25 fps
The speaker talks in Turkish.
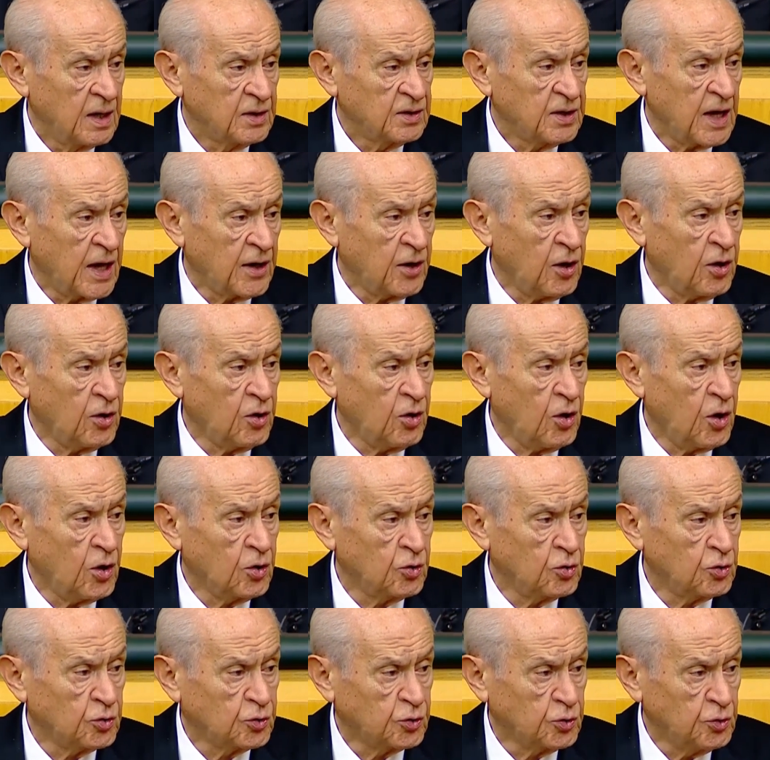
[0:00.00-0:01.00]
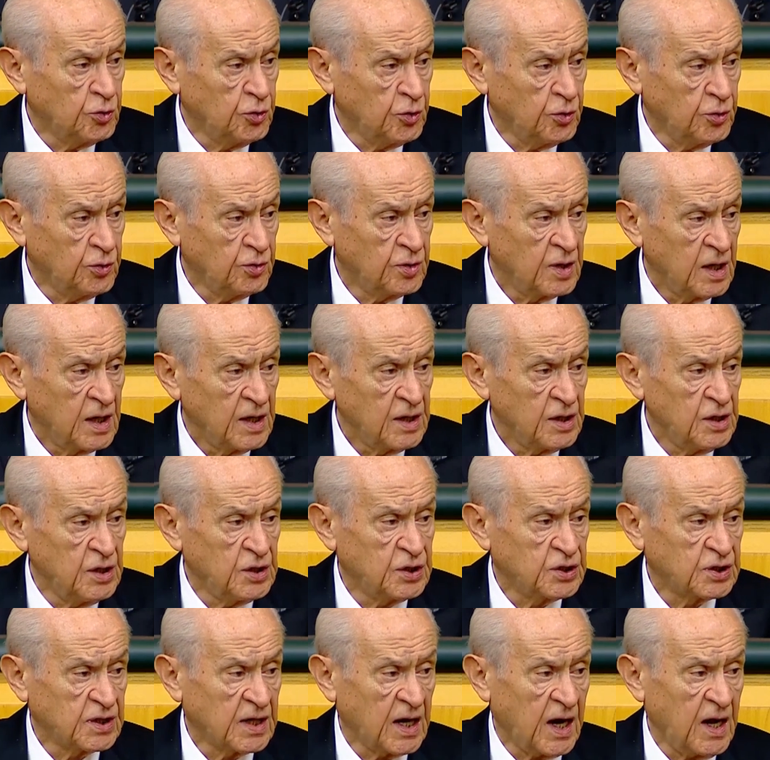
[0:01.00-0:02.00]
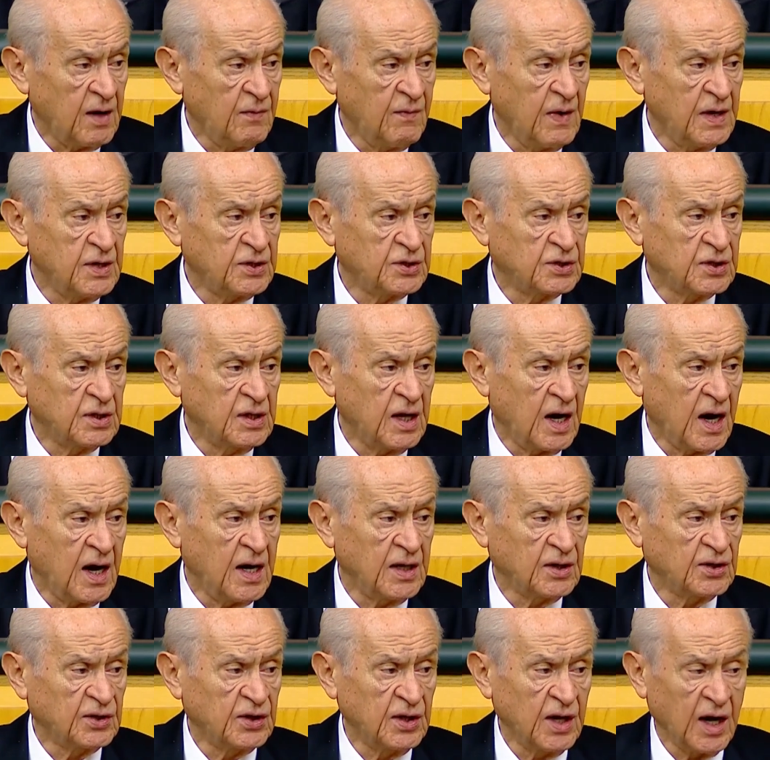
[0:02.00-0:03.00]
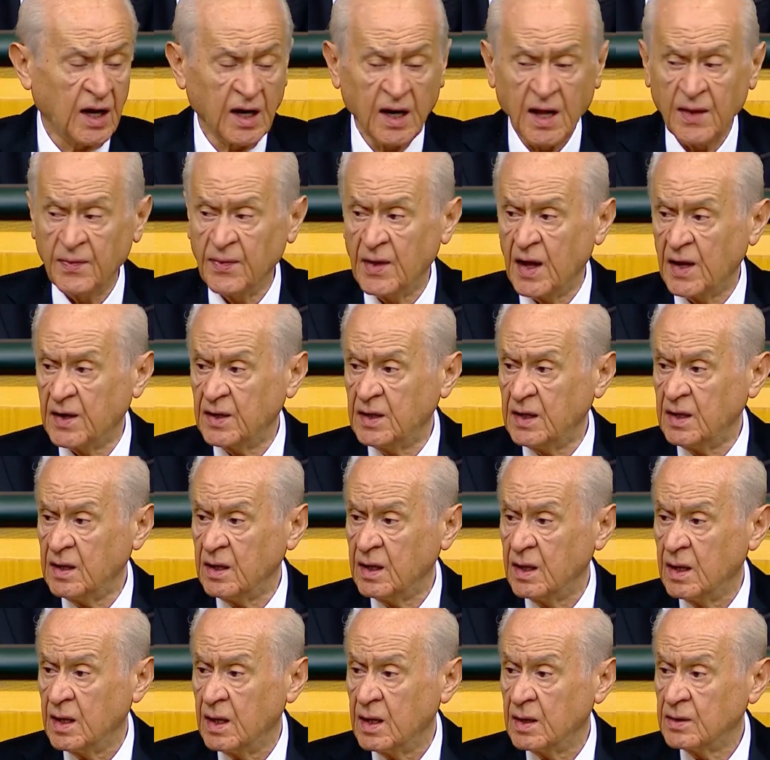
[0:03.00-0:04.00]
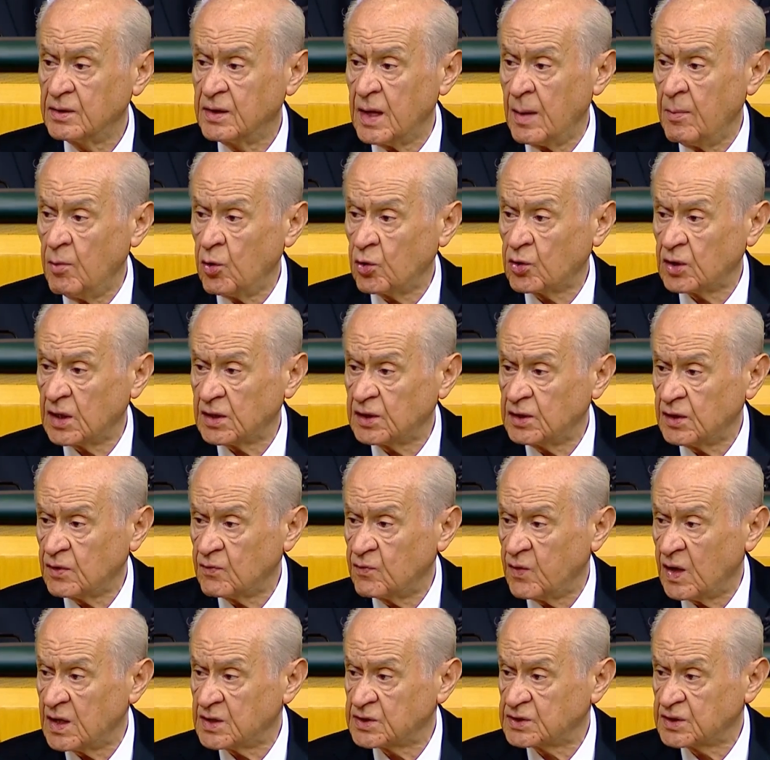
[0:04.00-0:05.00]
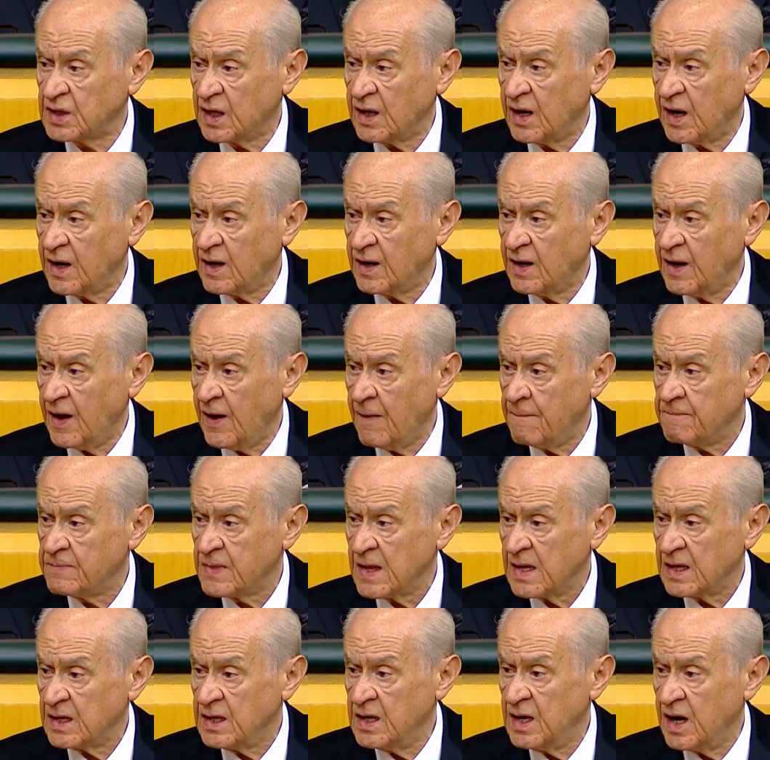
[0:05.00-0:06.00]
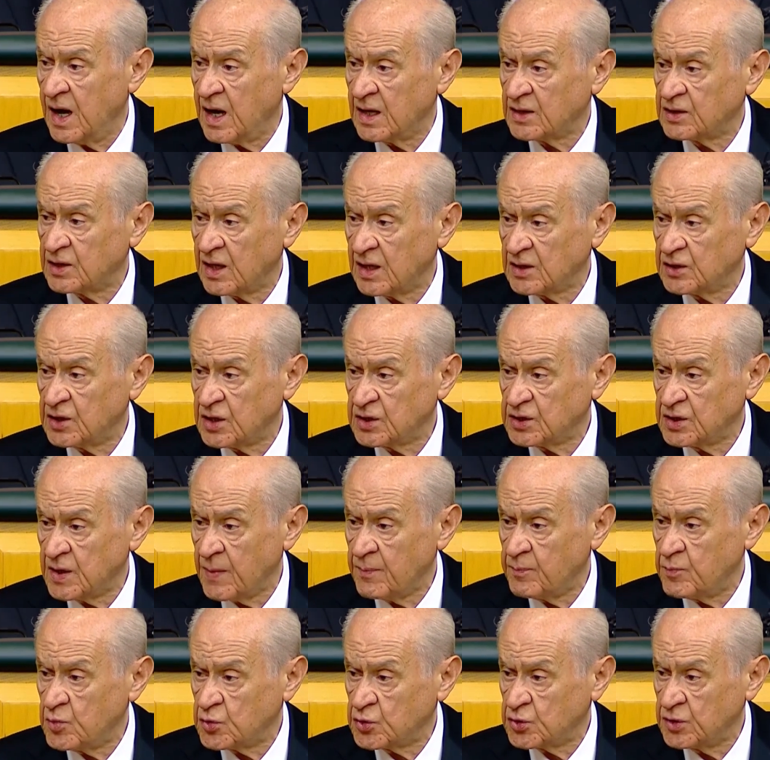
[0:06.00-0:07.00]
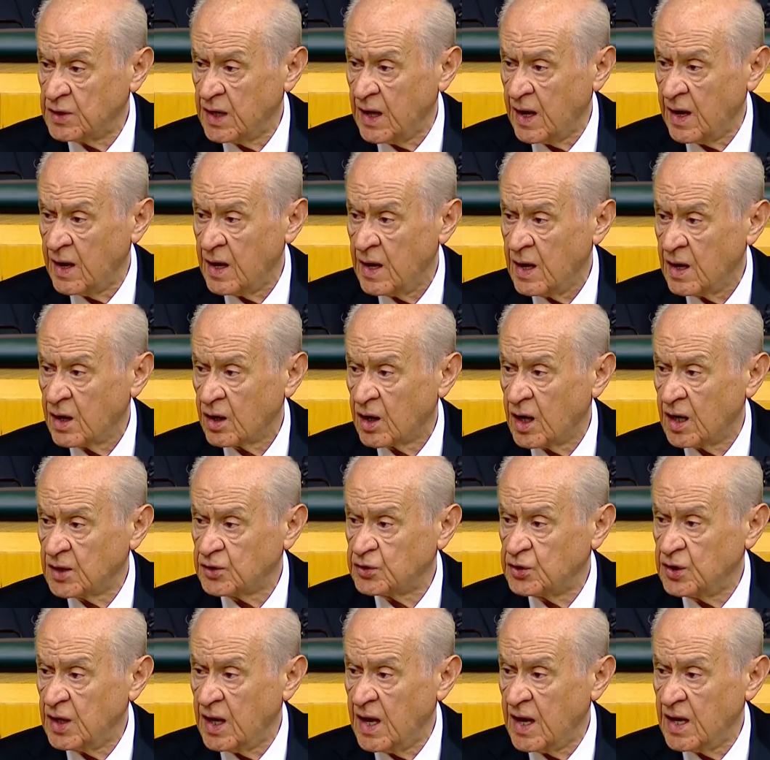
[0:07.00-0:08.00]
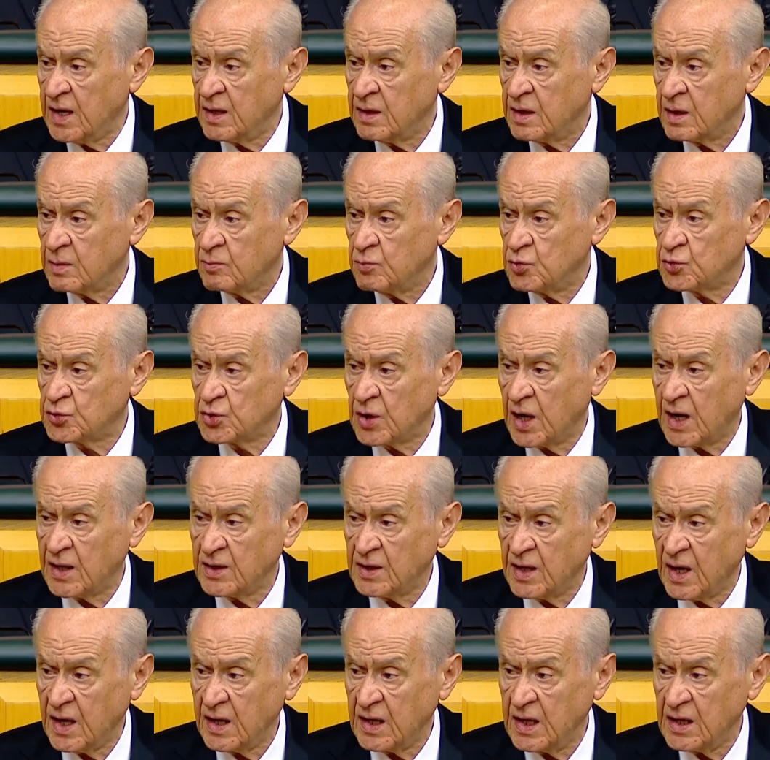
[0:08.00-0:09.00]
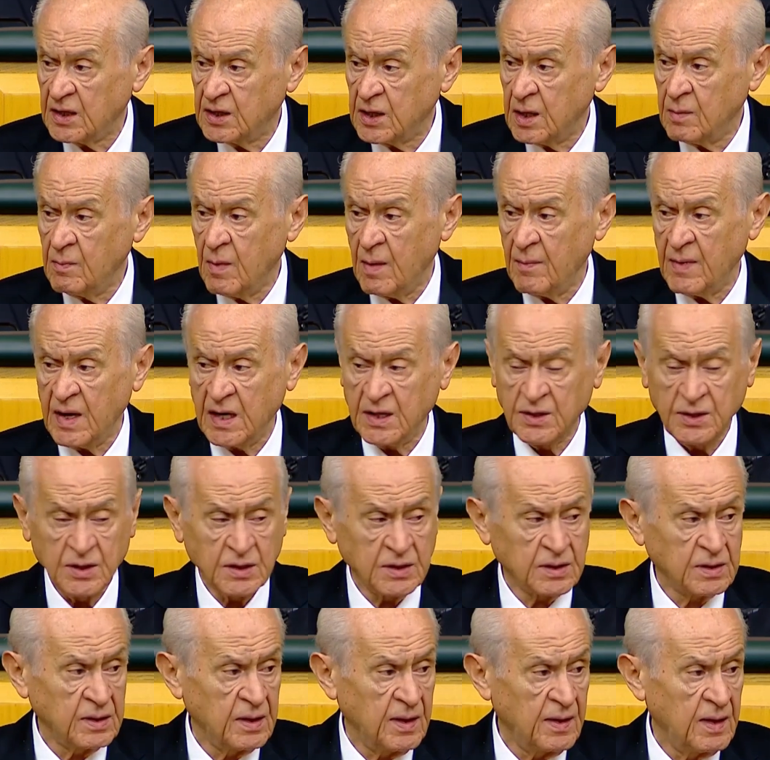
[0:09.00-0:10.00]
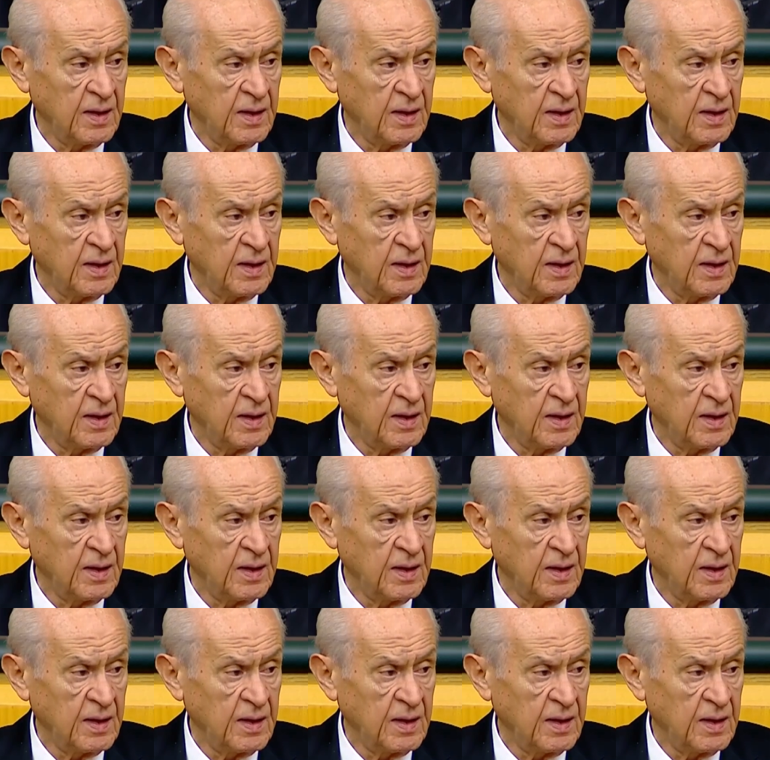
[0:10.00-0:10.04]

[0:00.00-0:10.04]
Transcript: terör örgütünün işgal ve istila ettiği alanları demokratik vasıtalarla ihata teşebbüsüne katiyen müsaade edilmemelidir.